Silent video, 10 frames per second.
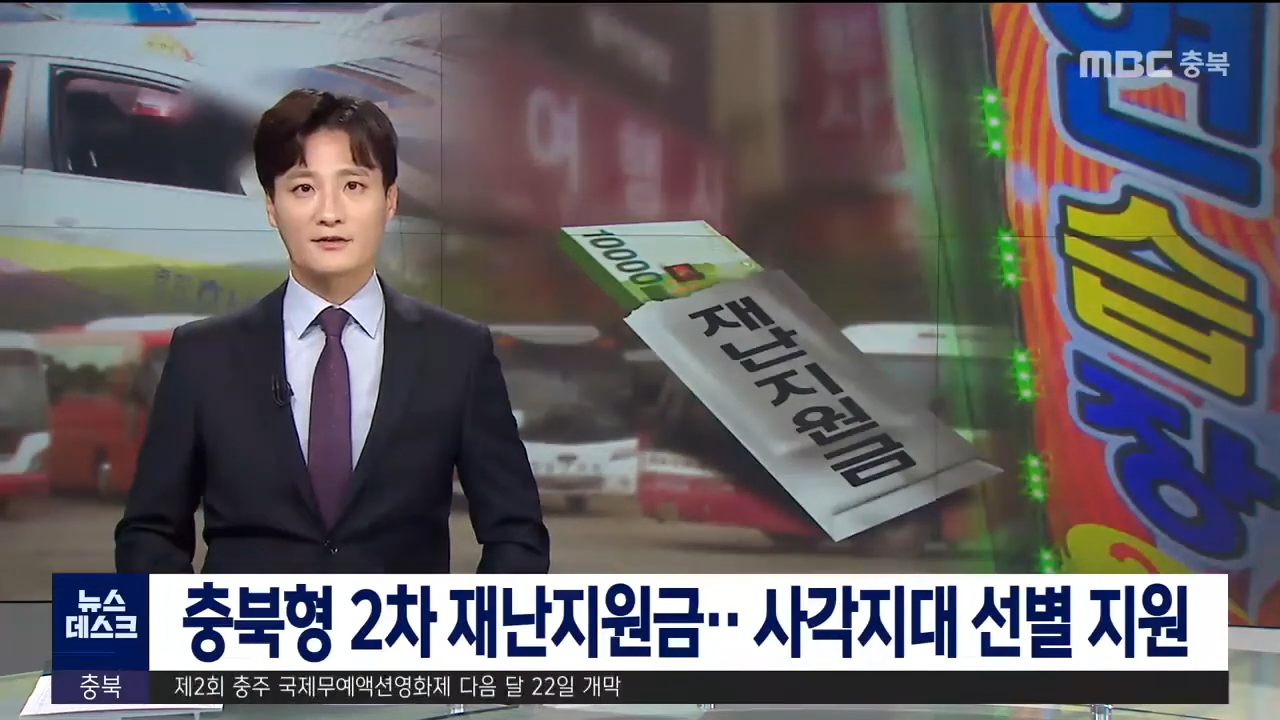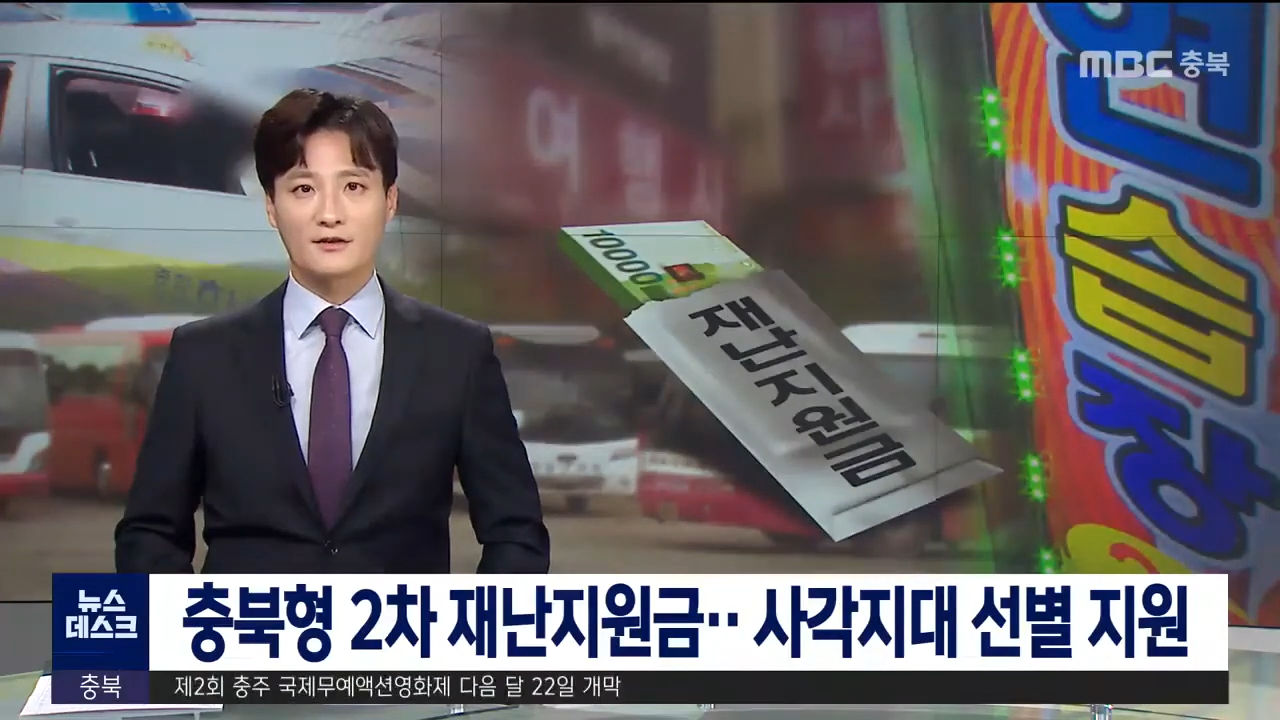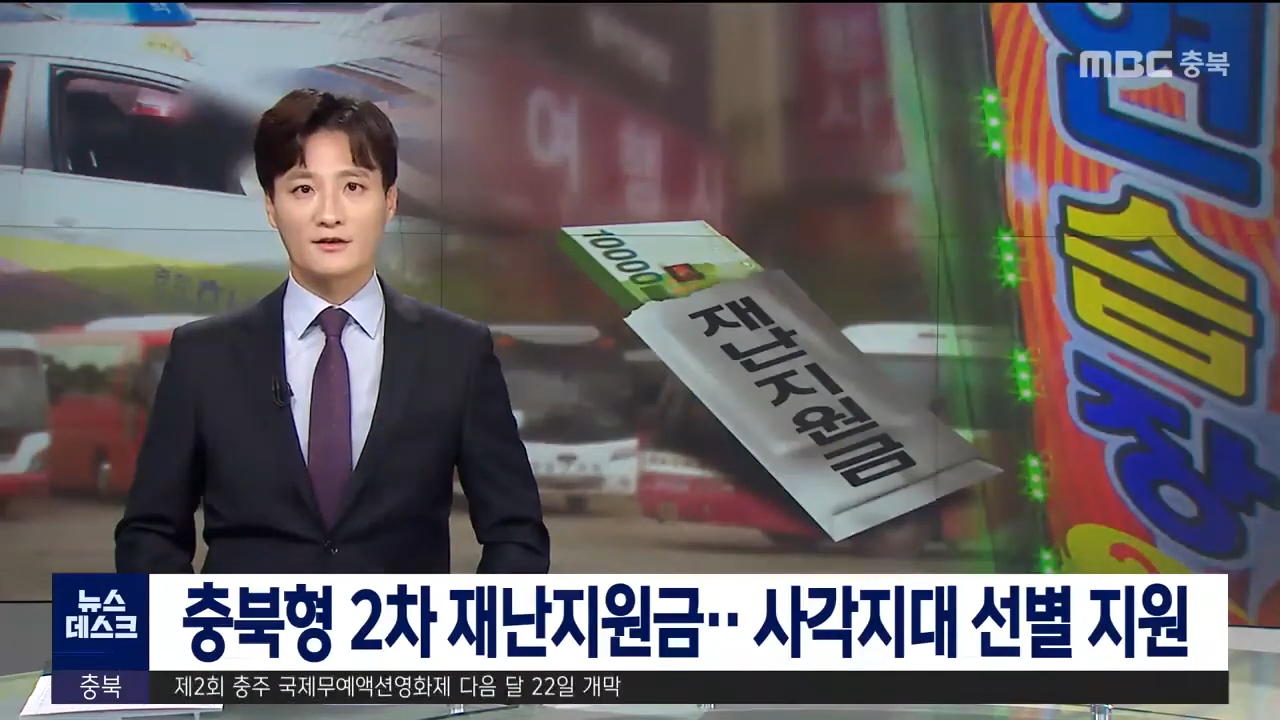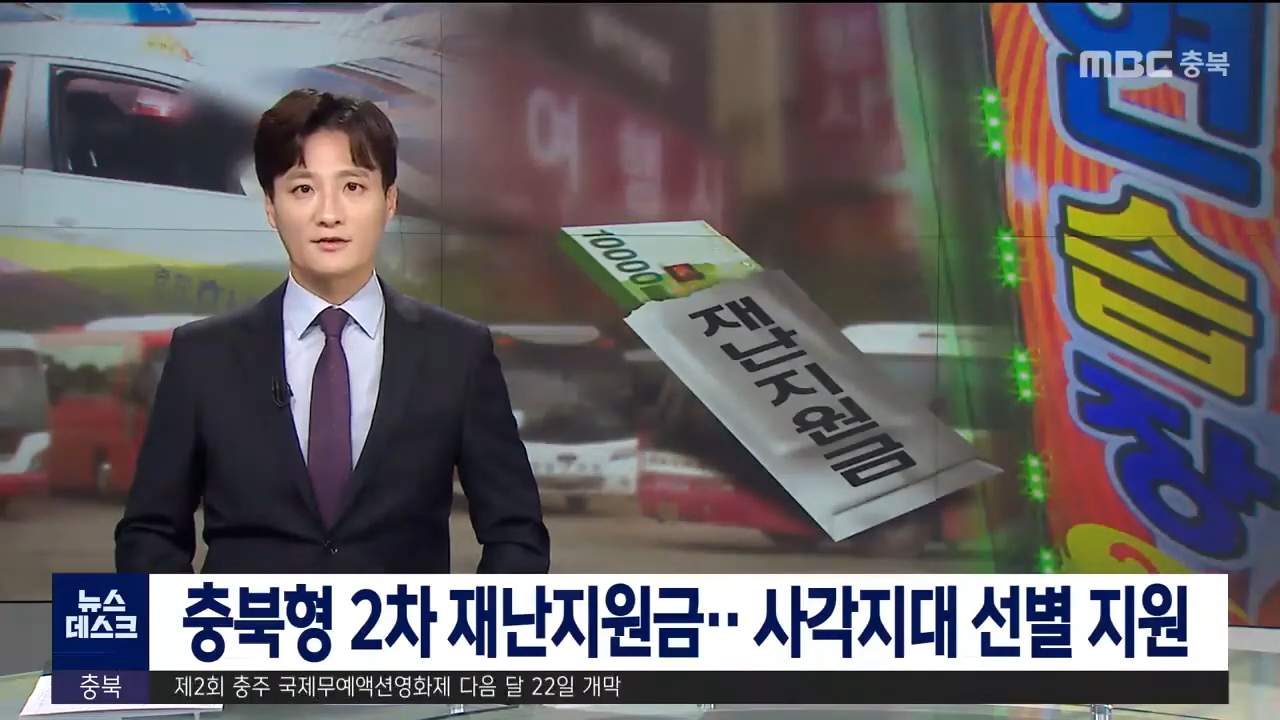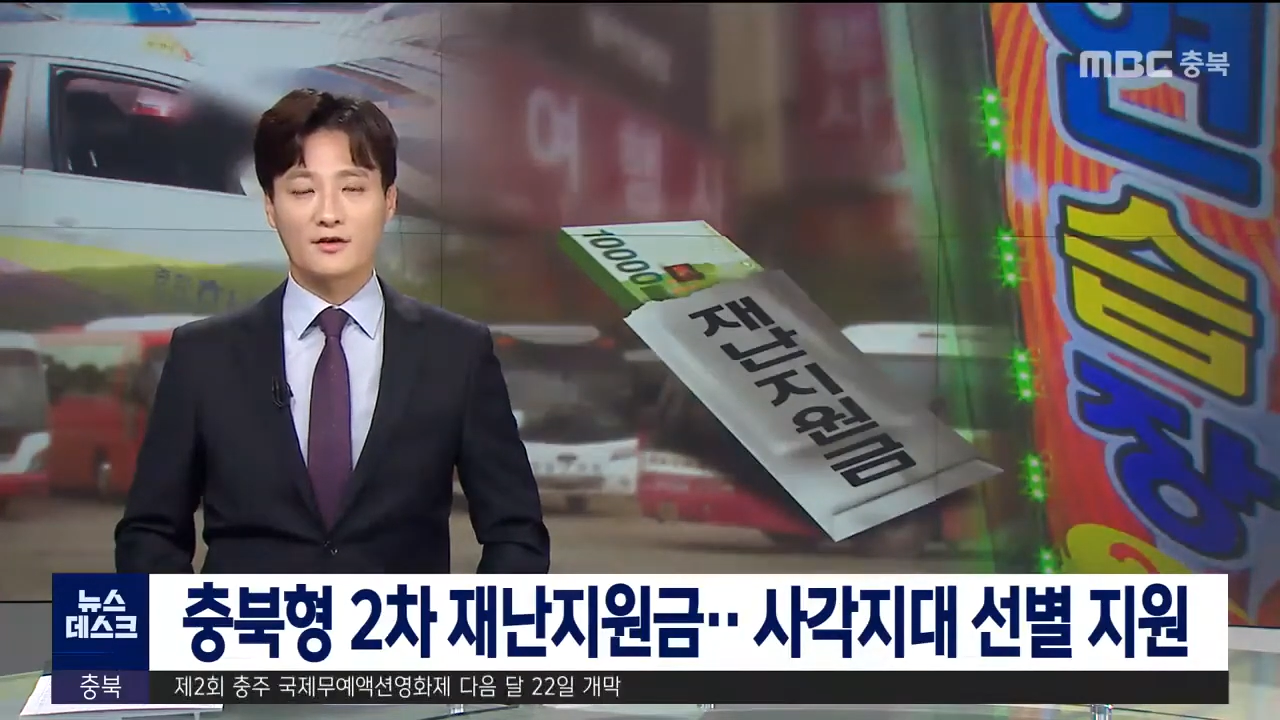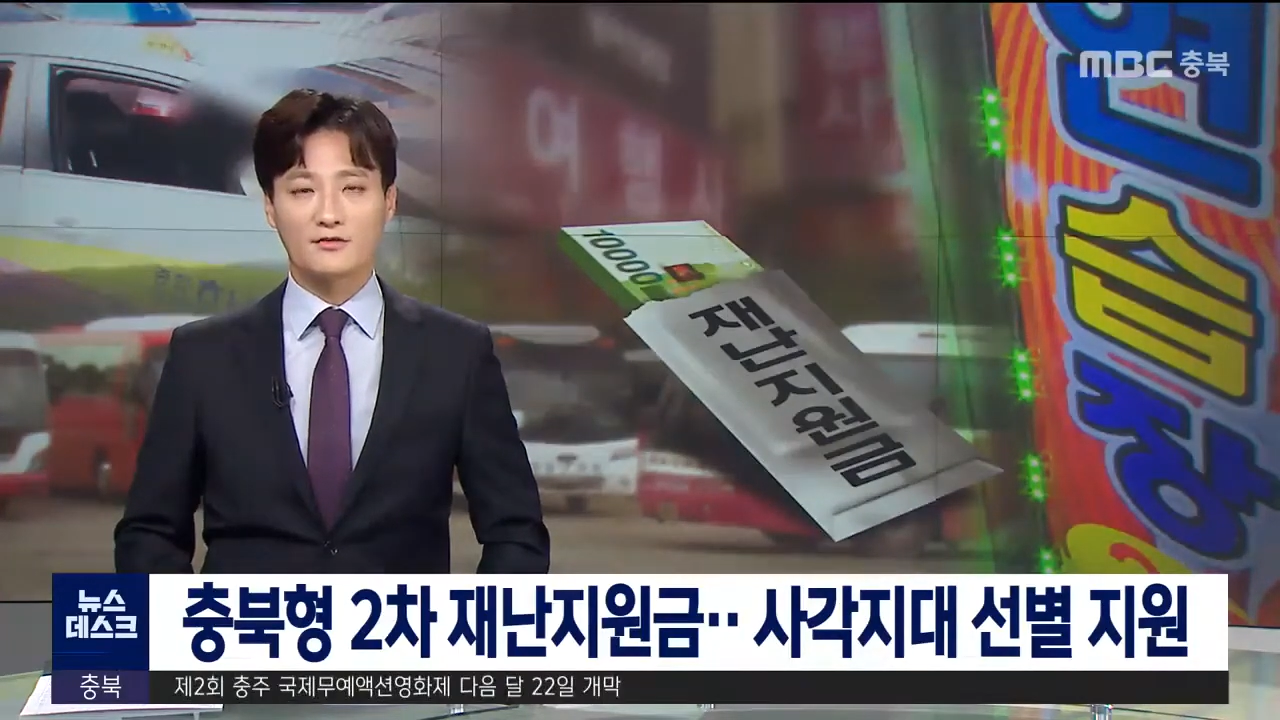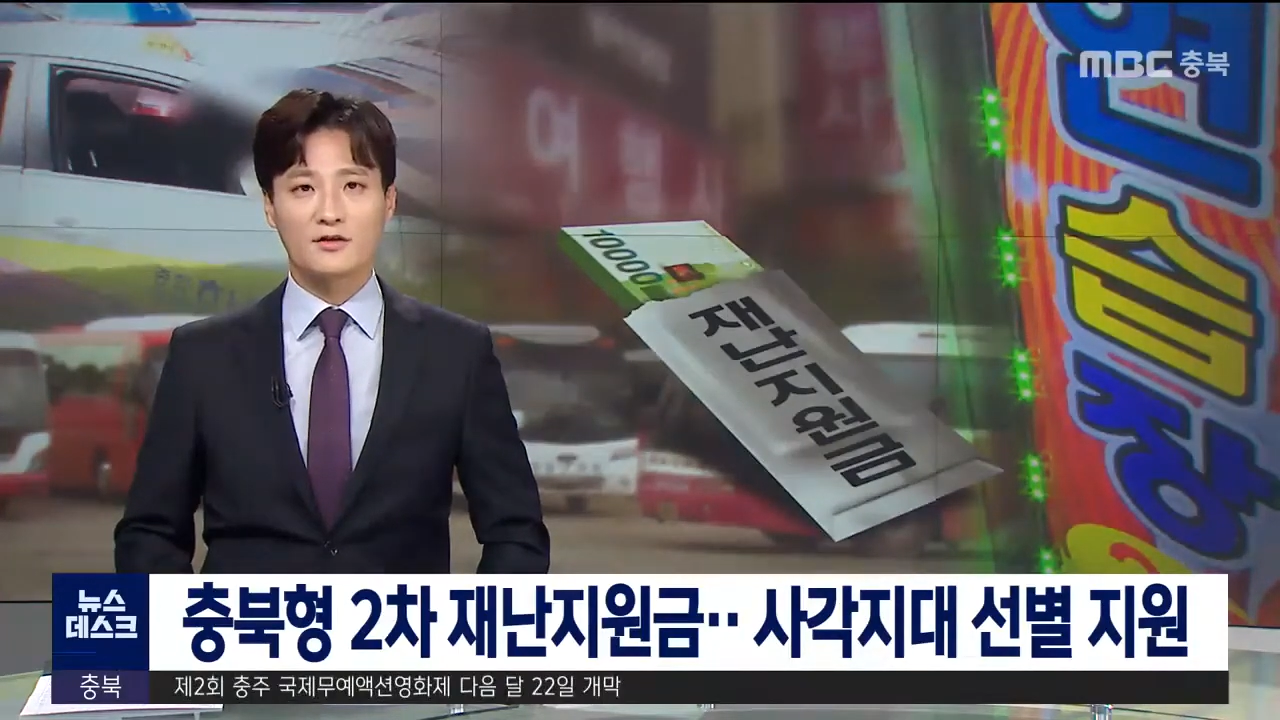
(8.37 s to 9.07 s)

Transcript: 찾아서